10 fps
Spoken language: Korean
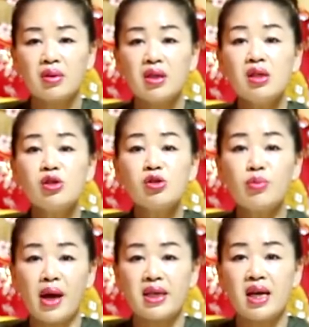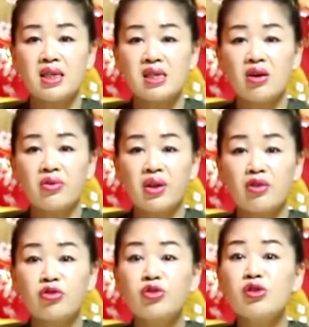일들도 많이 하실
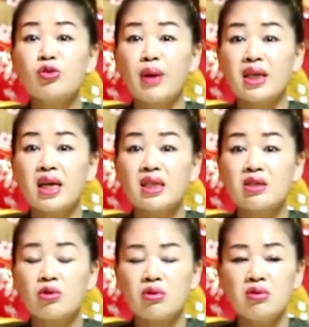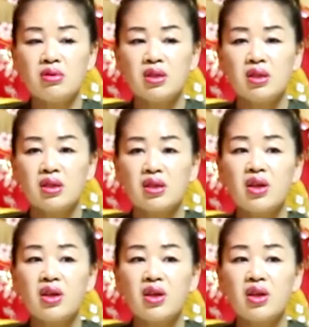건데 굿들도 많이 하시고 그렇죠.